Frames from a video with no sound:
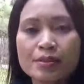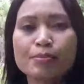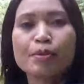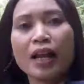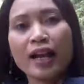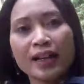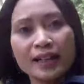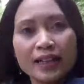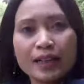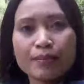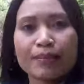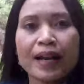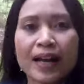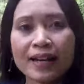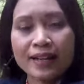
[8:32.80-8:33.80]
sepulang dari
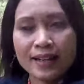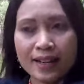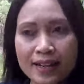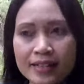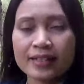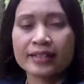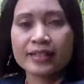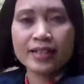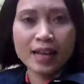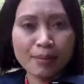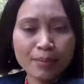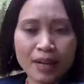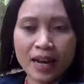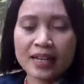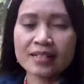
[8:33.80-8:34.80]
Belanda
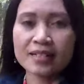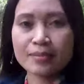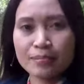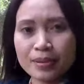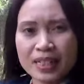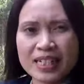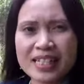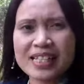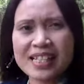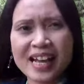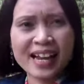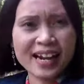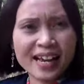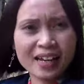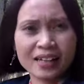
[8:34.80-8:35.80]
saya
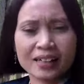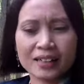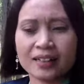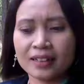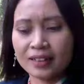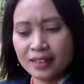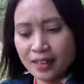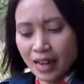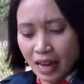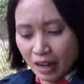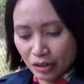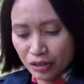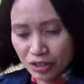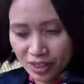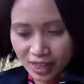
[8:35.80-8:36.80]
berencana ke eh,
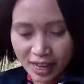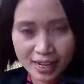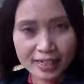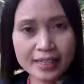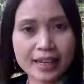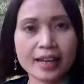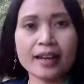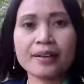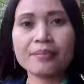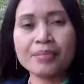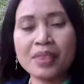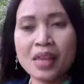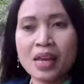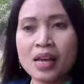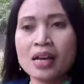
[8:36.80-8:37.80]
Australia.
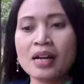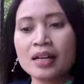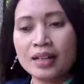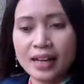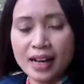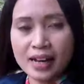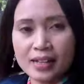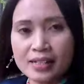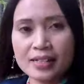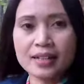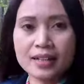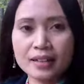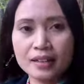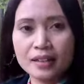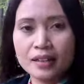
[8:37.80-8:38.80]
Nah,
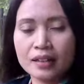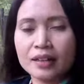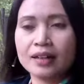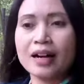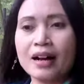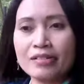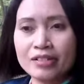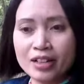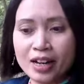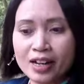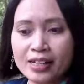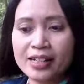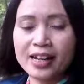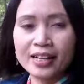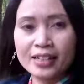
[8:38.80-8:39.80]
ke
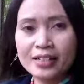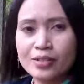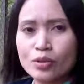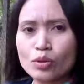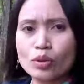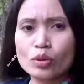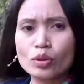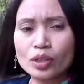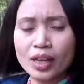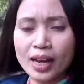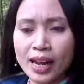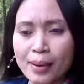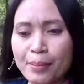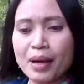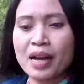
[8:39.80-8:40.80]
Australia ini
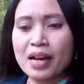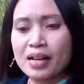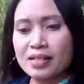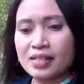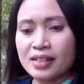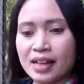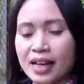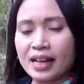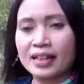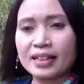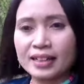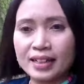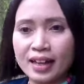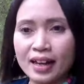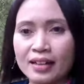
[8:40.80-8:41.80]
nunggunya lama
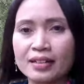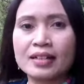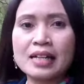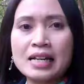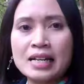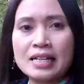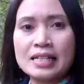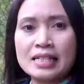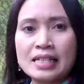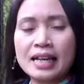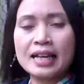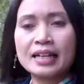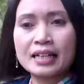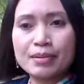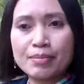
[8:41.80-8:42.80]
sekali dan
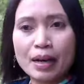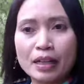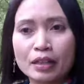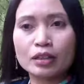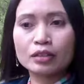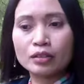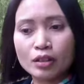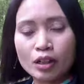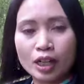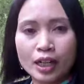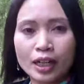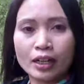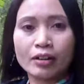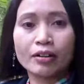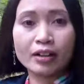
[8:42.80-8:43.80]
saya dibantu
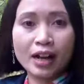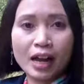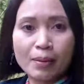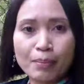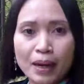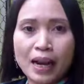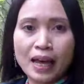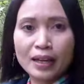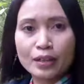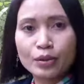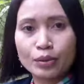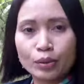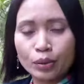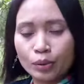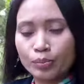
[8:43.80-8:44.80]
oleh orang
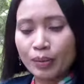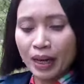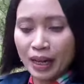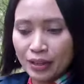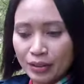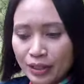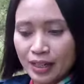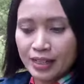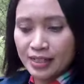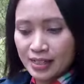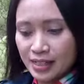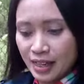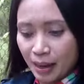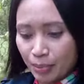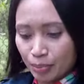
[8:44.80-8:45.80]
Melayu, Melayu dari
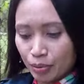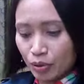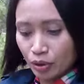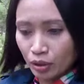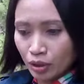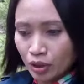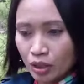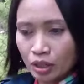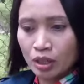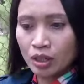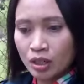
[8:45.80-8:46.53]
Singapura.